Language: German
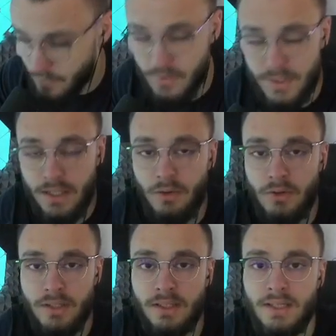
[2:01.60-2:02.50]
funktioniert,
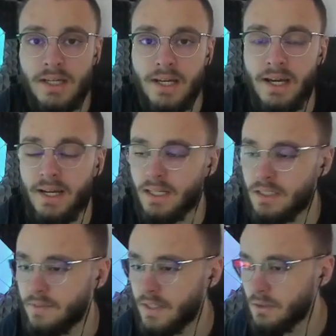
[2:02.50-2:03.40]
Leute.
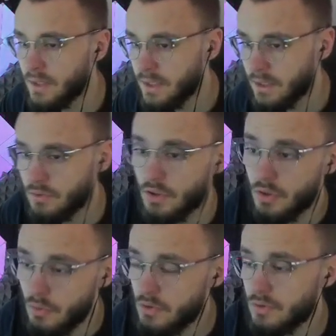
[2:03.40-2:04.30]
Das Video dient natürlich
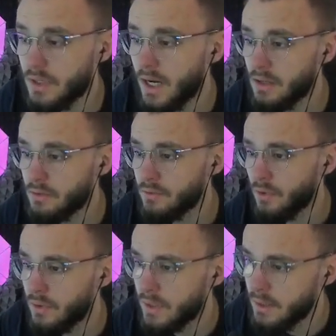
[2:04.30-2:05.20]
nur zur Unterhaltung,
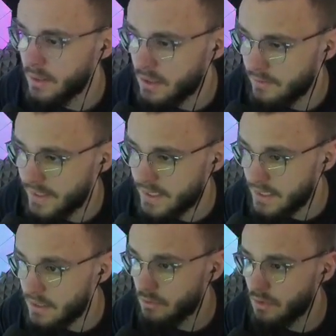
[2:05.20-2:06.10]
Freunde. Ich weiß
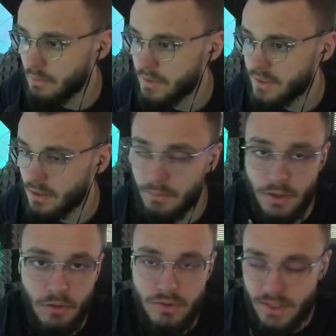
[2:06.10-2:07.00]
nicht zu 100%, ob die
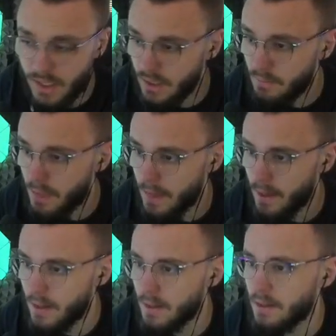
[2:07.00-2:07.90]
Codes gehen.
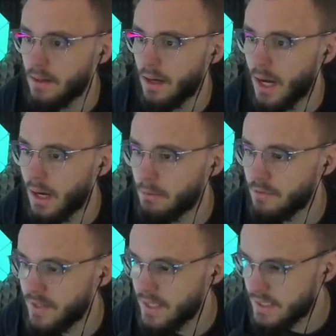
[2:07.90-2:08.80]
Aber
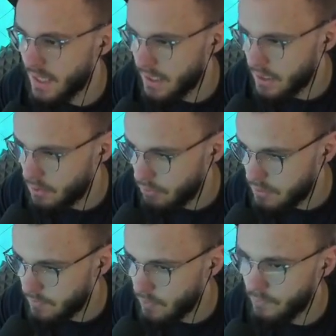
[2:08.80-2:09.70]
viele sagen, die
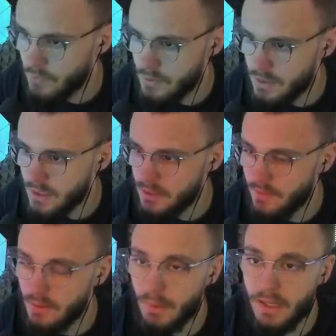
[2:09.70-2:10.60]
Codes würden funktionieren.
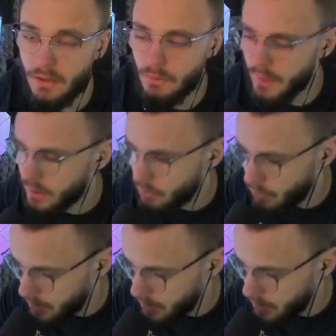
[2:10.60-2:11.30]
Deswegen meinten noch meine treuen